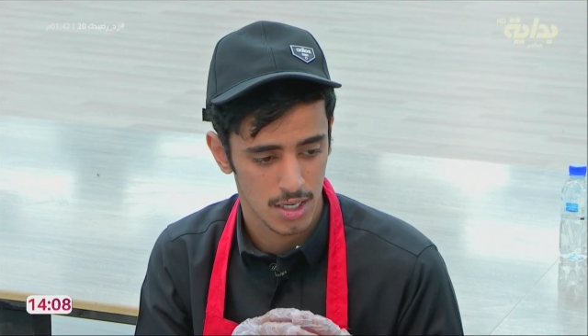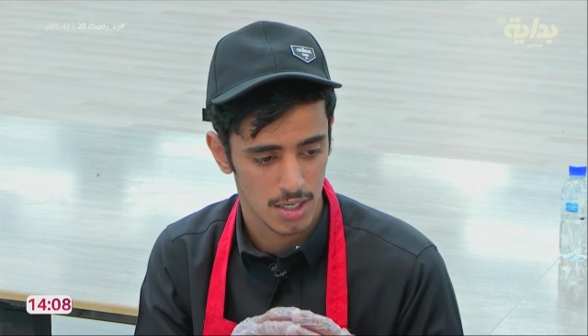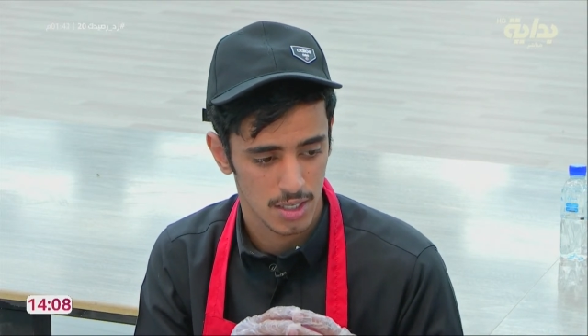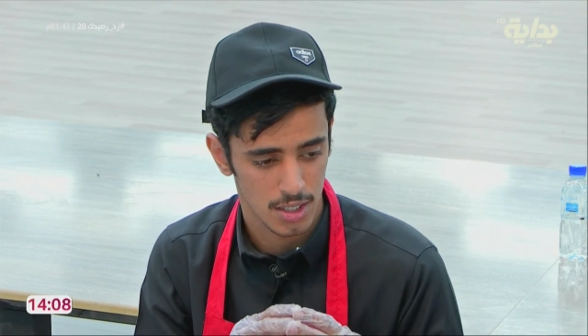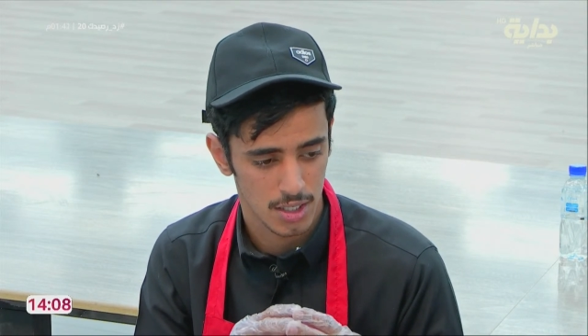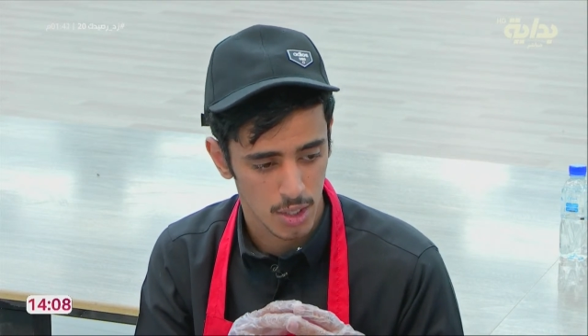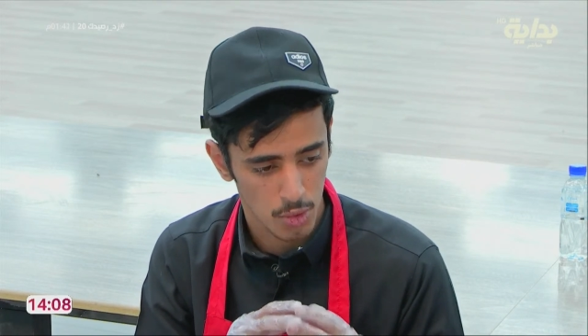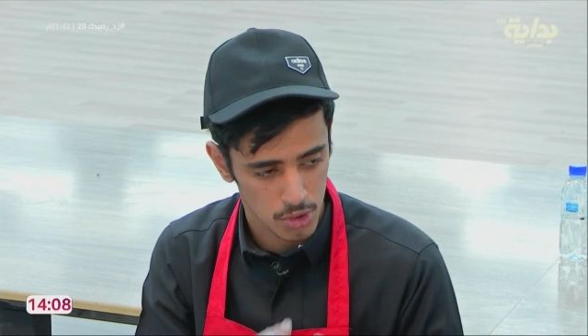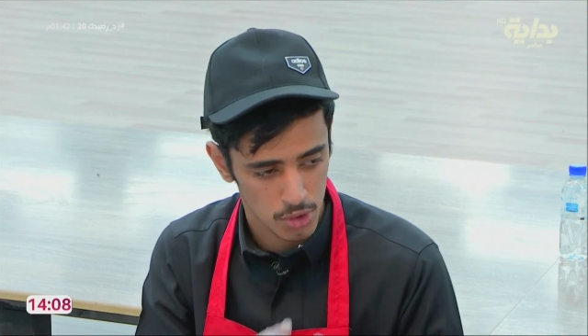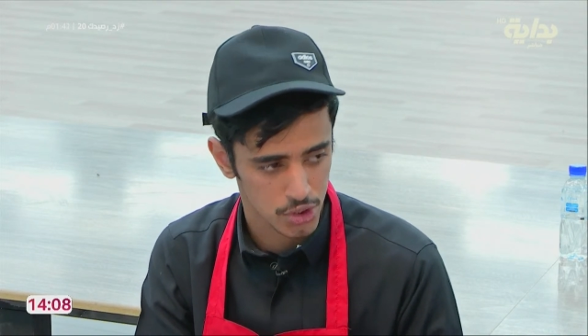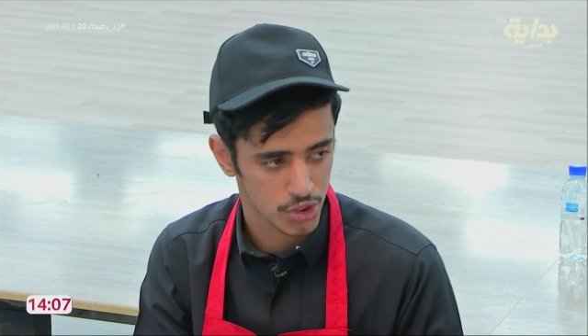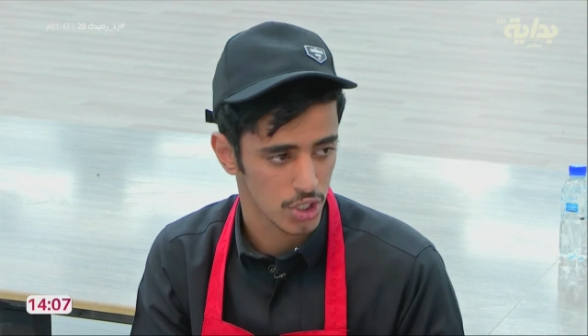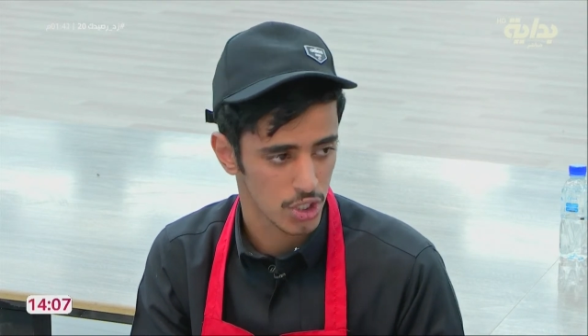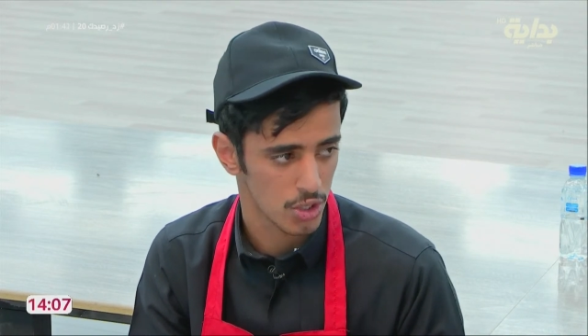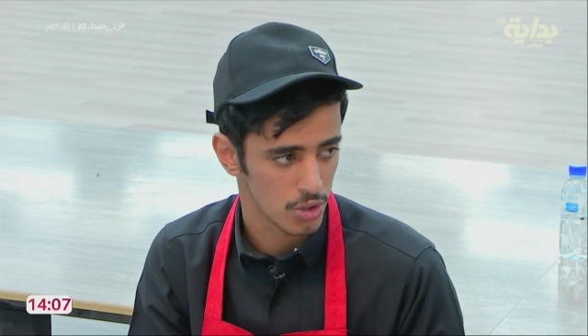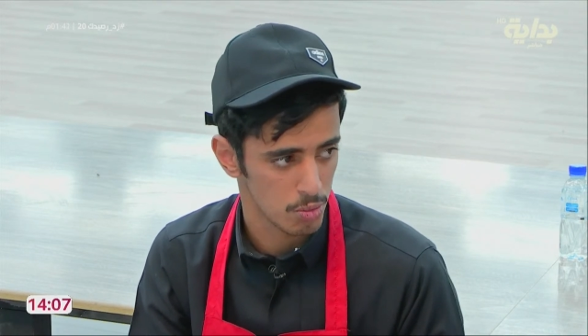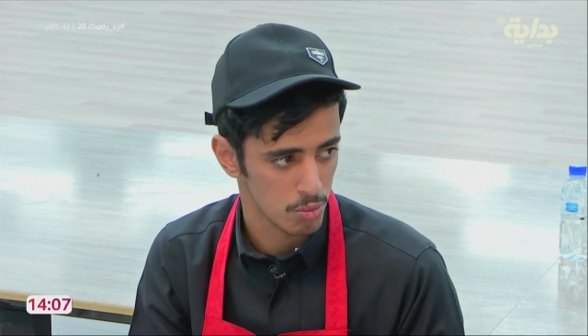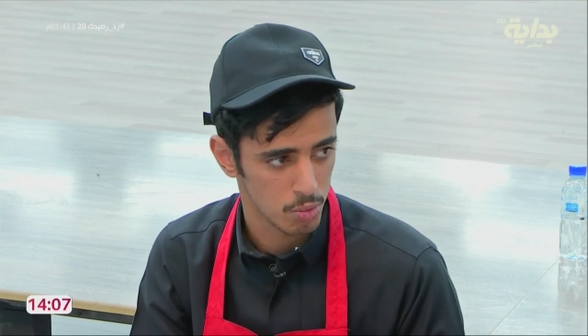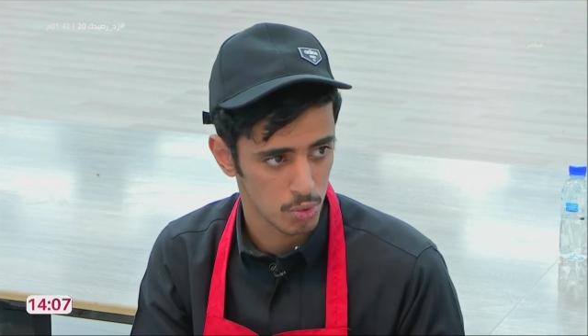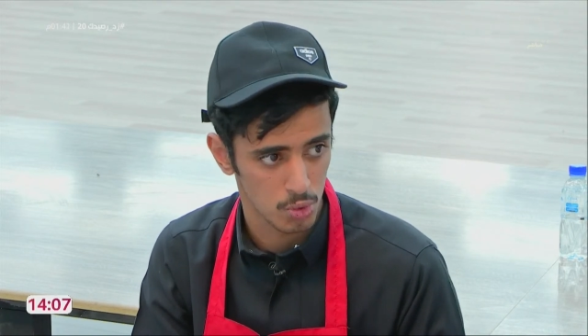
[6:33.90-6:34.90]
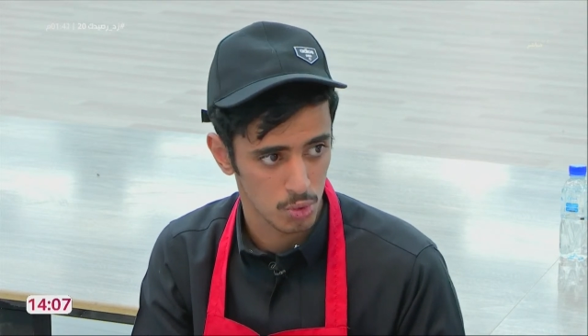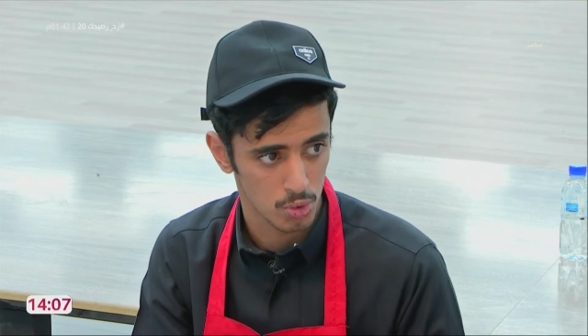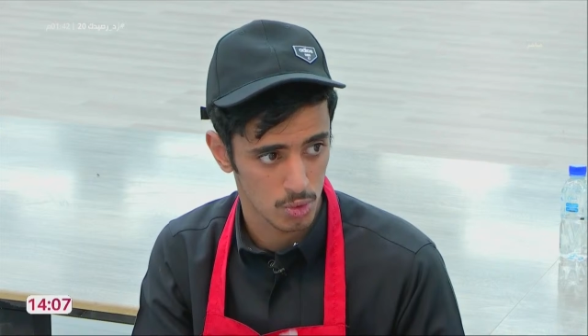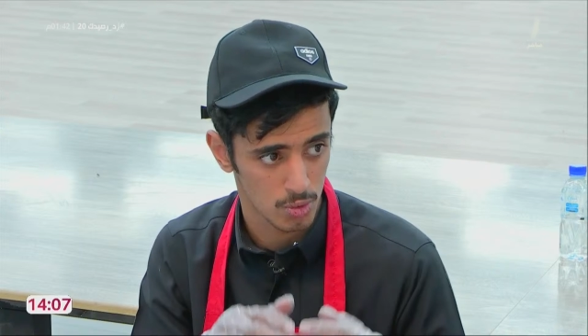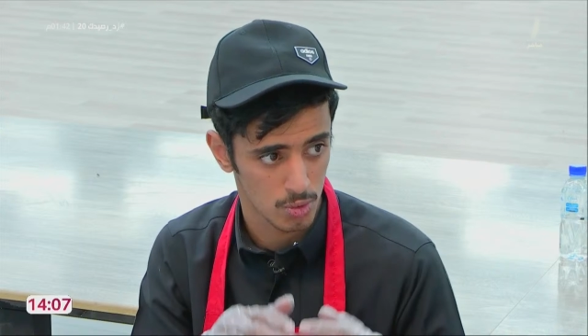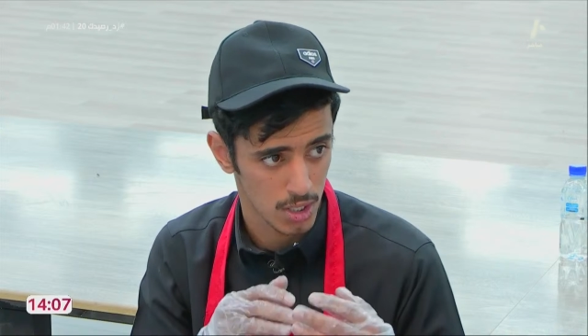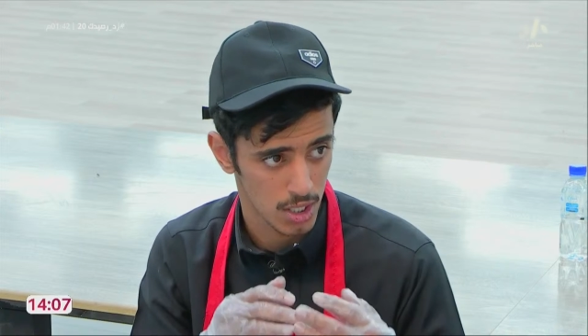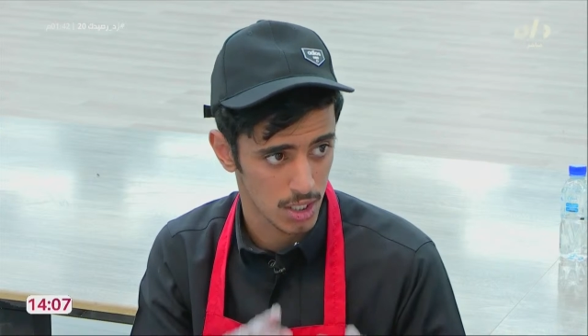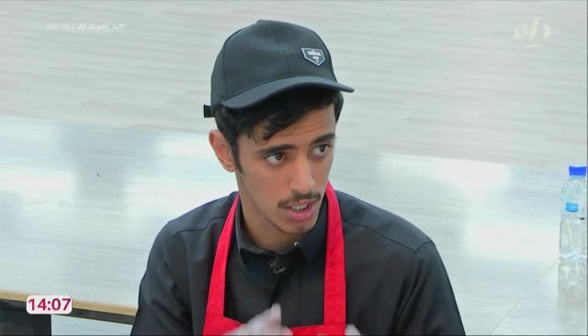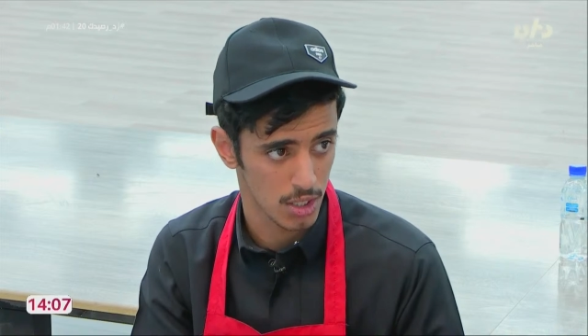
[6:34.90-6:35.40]
لا وصاك ابوك
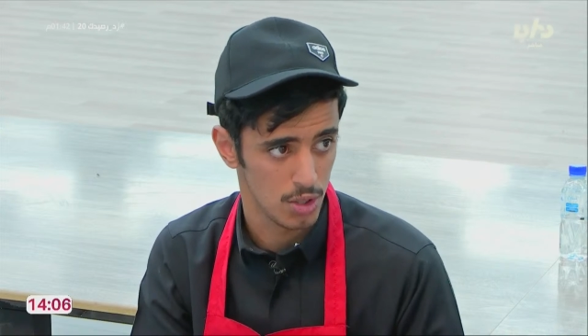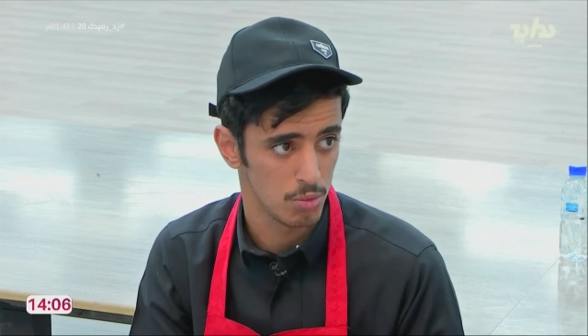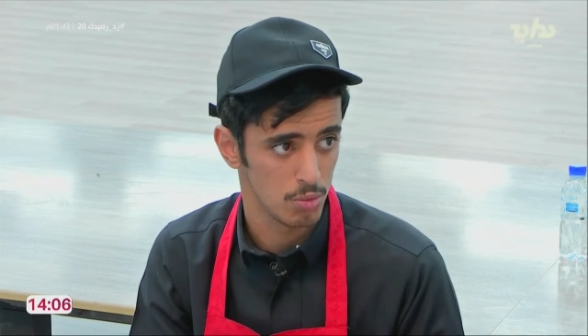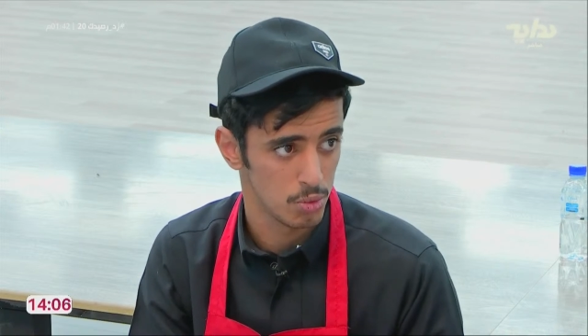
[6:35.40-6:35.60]
ولا قال